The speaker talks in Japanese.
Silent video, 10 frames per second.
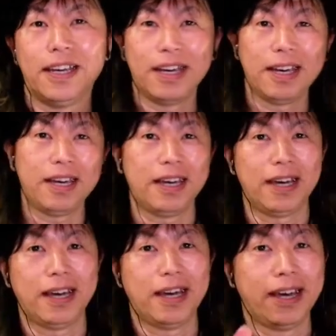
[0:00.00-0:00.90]

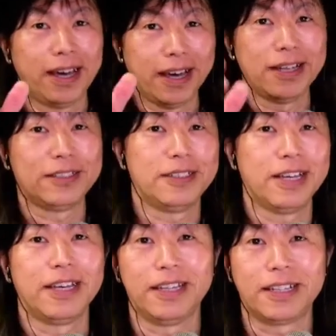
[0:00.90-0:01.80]
えー、
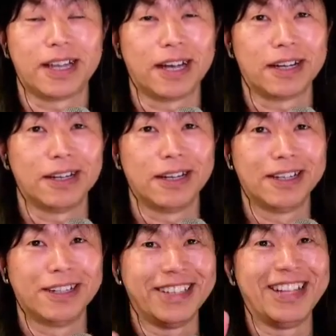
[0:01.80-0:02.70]
ね、一旦、
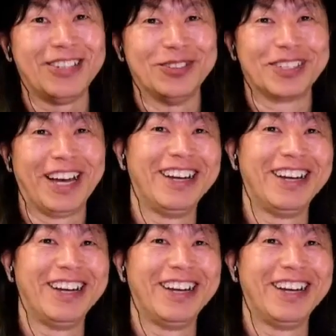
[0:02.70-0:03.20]
なんていうんですか、うん